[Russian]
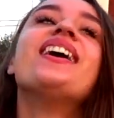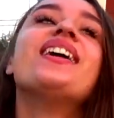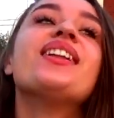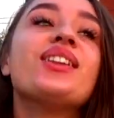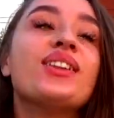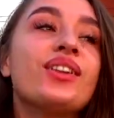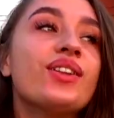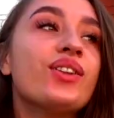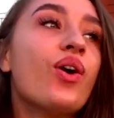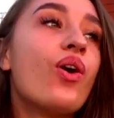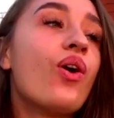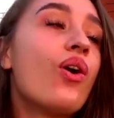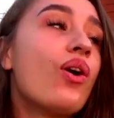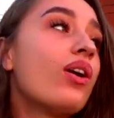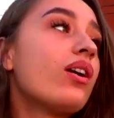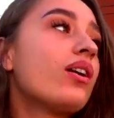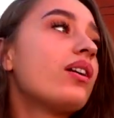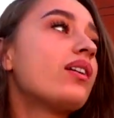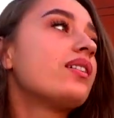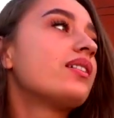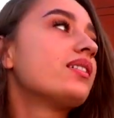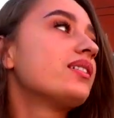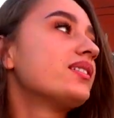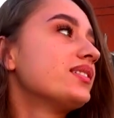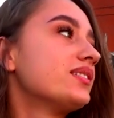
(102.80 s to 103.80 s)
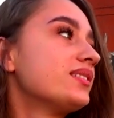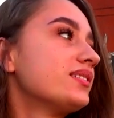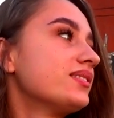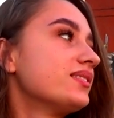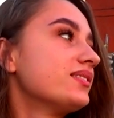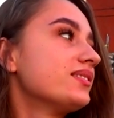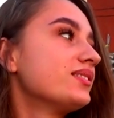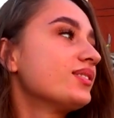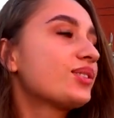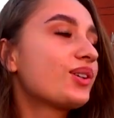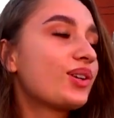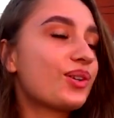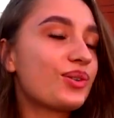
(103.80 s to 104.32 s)
Но,
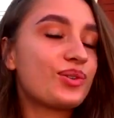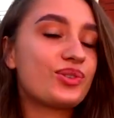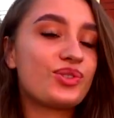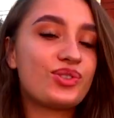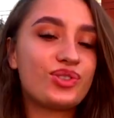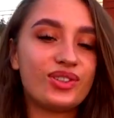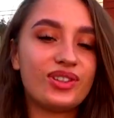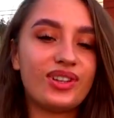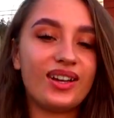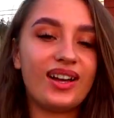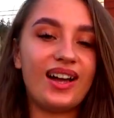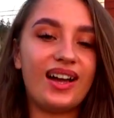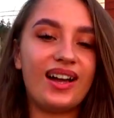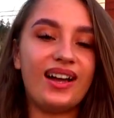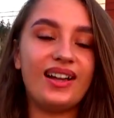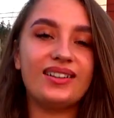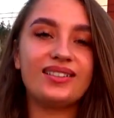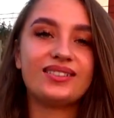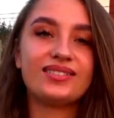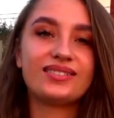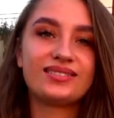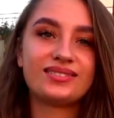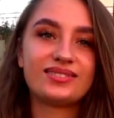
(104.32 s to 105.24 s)
ну, короче, да.